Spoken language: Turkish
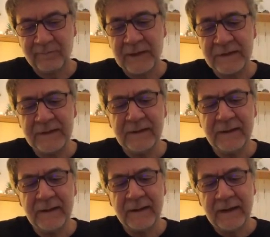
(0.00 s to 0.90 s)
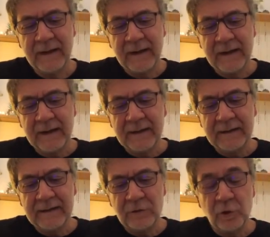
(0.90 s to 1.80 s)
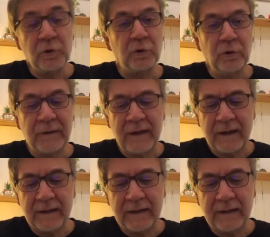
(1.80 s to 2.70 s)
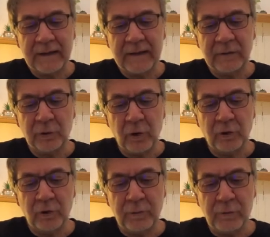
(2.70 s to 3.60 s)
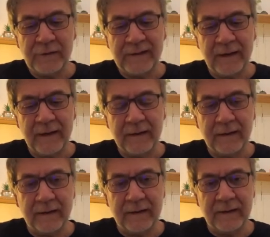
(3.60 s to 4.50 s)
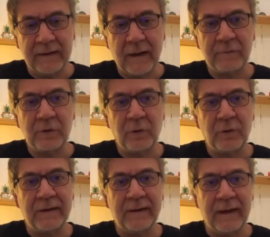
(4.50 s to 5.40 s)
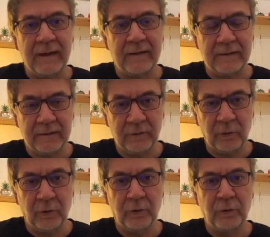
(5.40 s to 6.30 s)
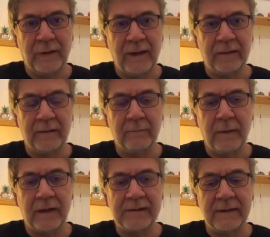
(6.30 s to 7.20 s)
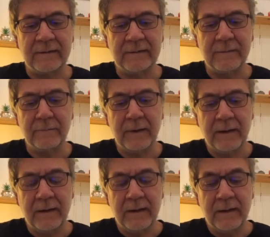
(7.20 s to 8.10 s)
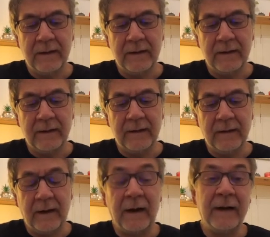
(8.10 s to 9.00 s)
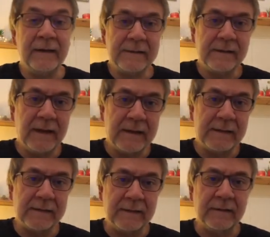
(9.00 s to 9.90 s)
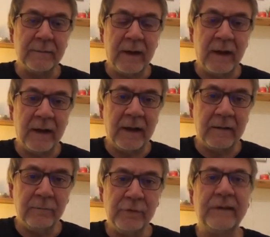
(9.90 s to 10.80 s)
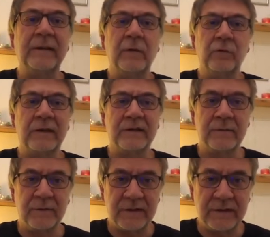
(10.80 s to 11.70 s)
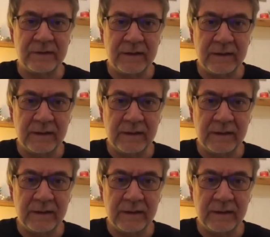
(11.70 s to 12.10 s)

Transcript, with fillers: Şimdi çocukluğuna döndüğümüzde e, Kapsuhori'de doğduğundan bahsettim. E, ailesi de esas itibariyle müzikle uğraşırmış e,